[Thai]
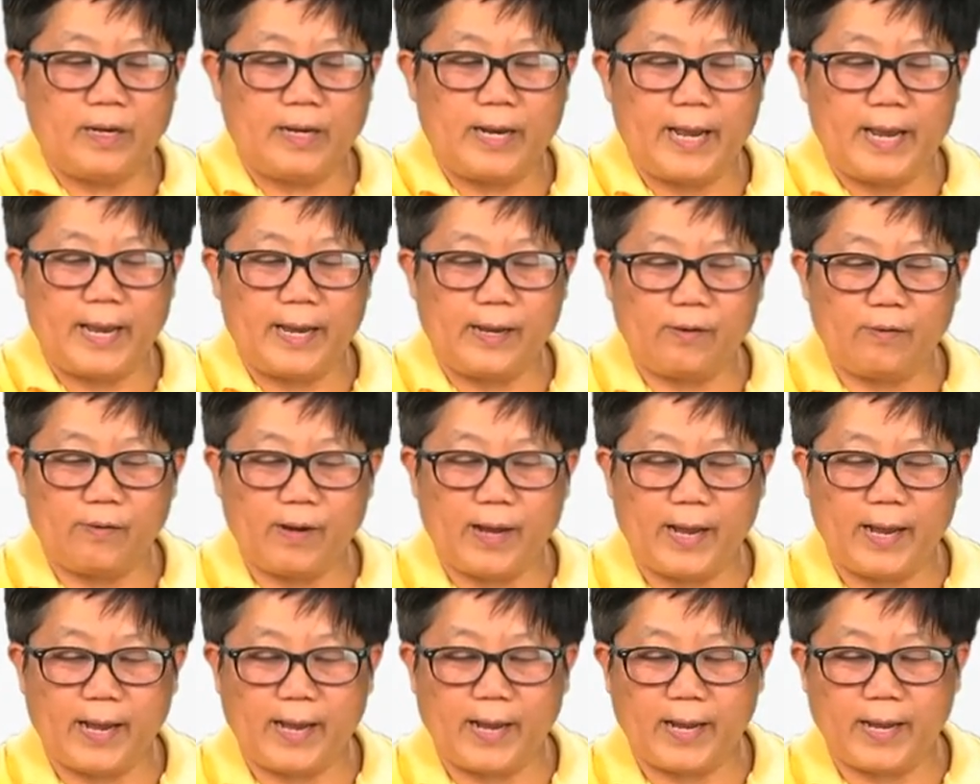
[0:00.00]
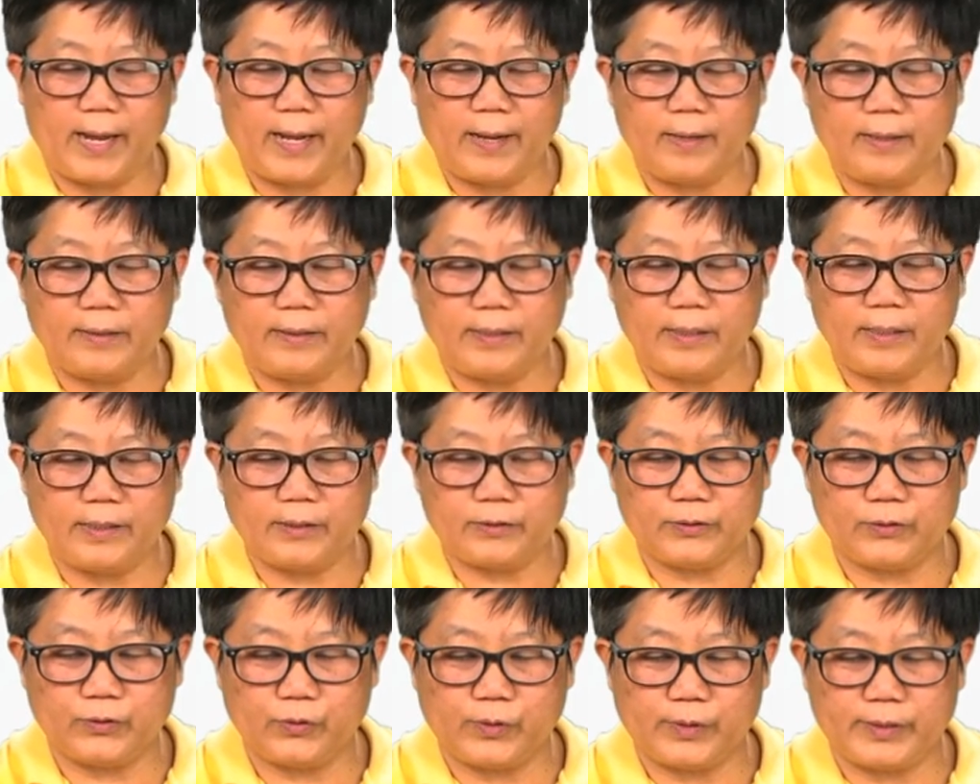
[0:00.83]
แล้วหา
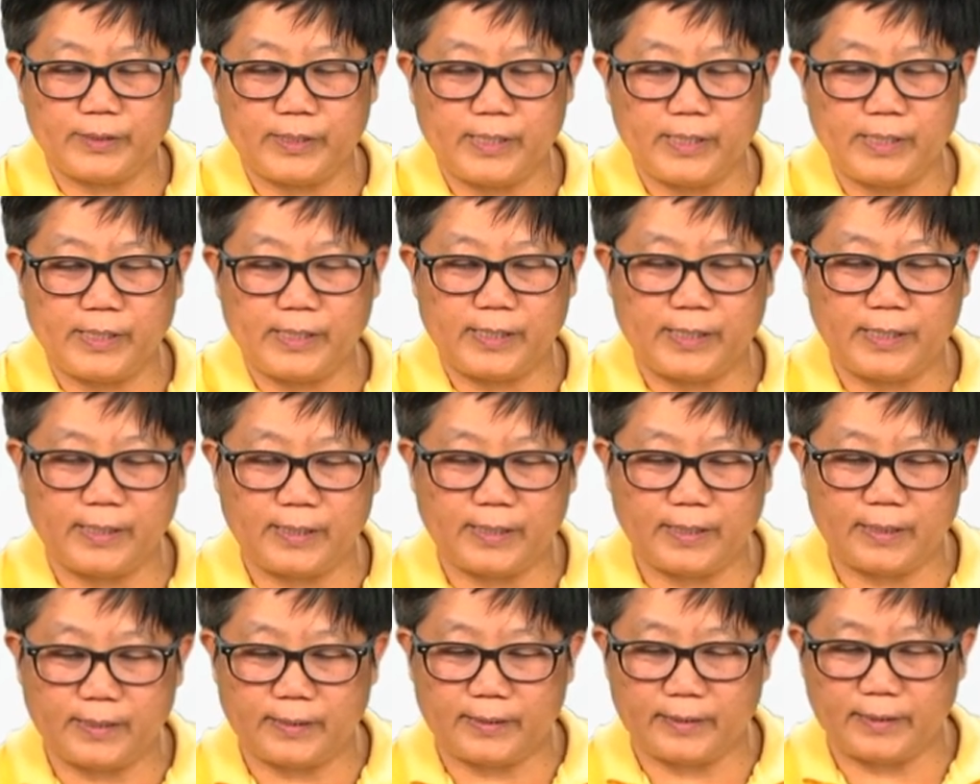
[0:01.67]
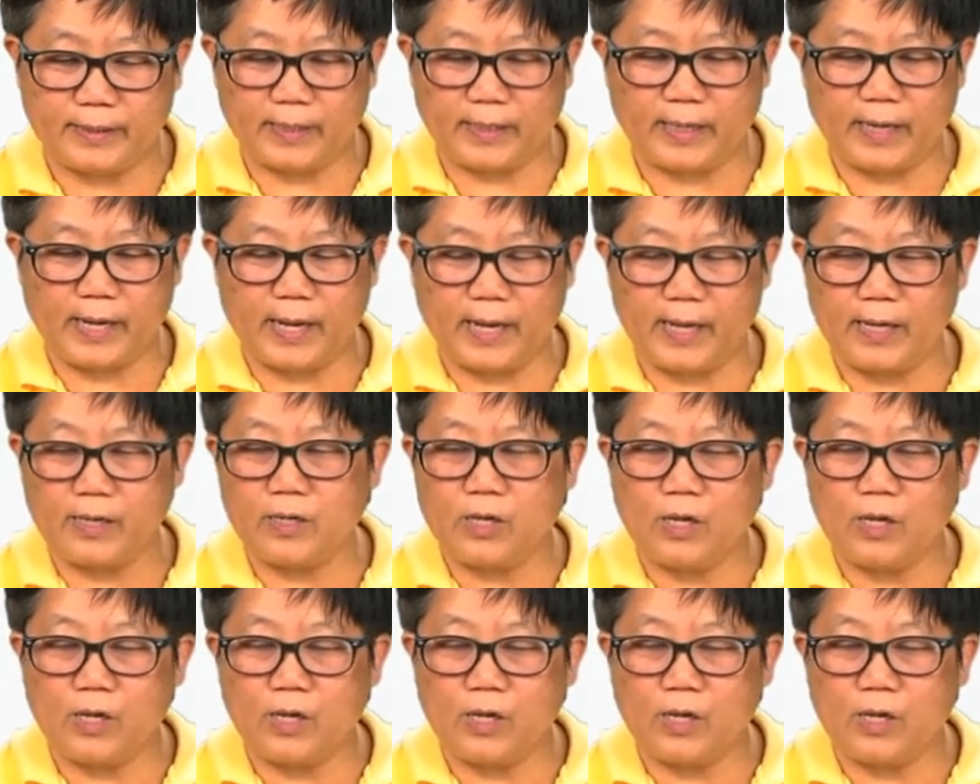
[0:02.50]
1ส่วนทีะคะ